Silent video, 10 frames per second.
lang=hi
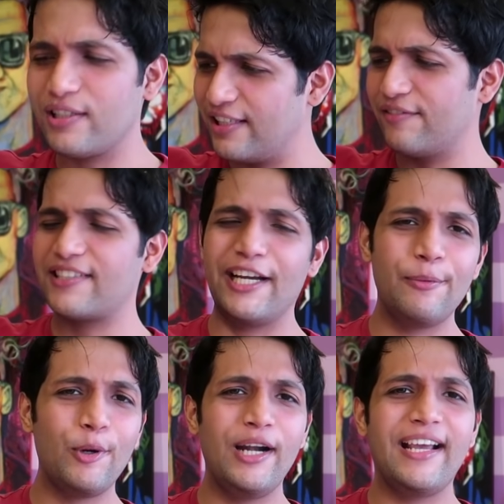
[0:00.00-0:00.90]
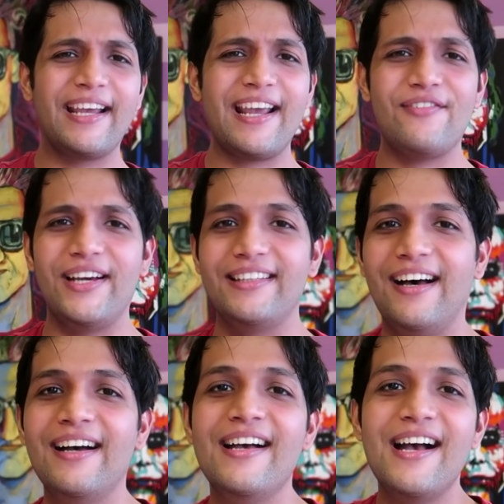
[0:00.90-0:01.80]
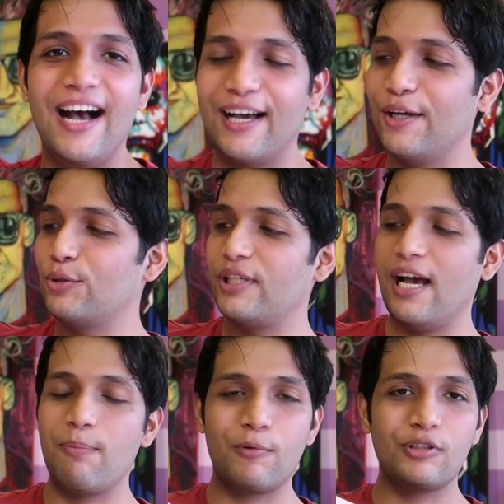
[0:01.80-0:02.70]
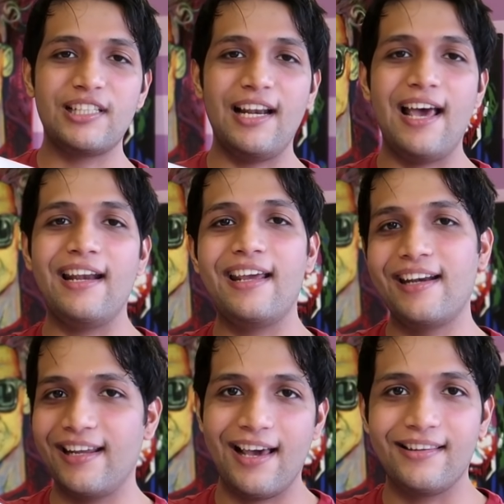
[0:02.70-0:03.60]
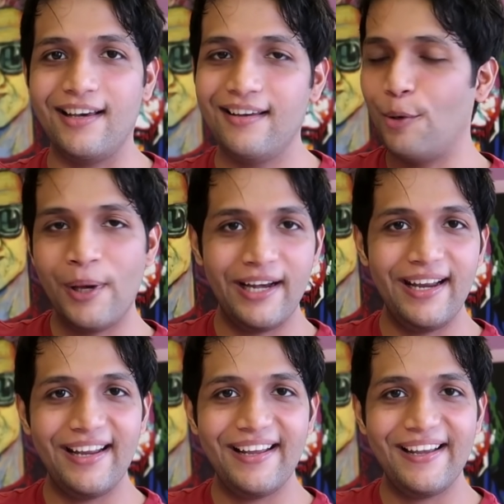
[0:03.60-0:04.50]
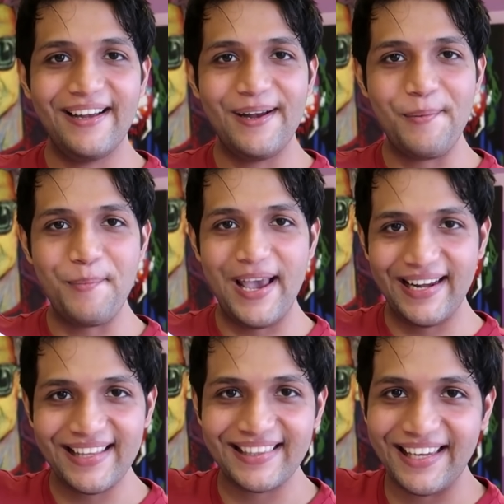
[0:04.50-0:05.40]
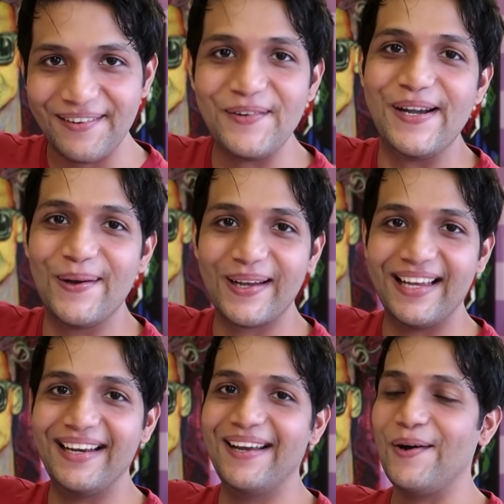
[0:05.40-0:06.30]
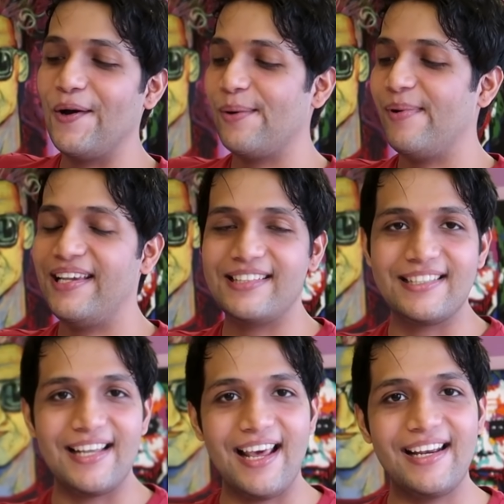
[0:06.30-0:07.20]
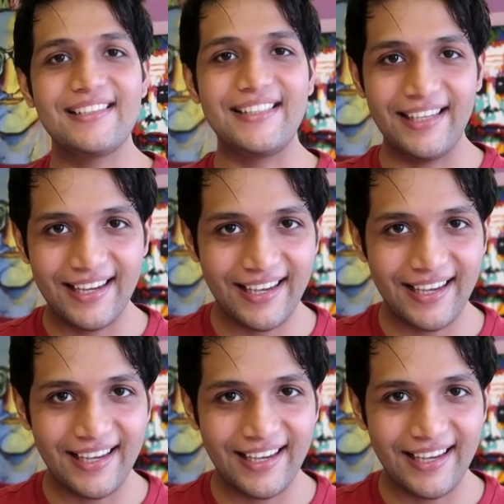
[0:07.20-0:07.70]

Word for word: और सिर्फ स्केटबोर्ड लेके क्या फ़ायदा अगर उसे आपको चलाना ही नहीं आता तो मैंने मेहनत की वीडियो के लिए और मैं इसे चलाना सीख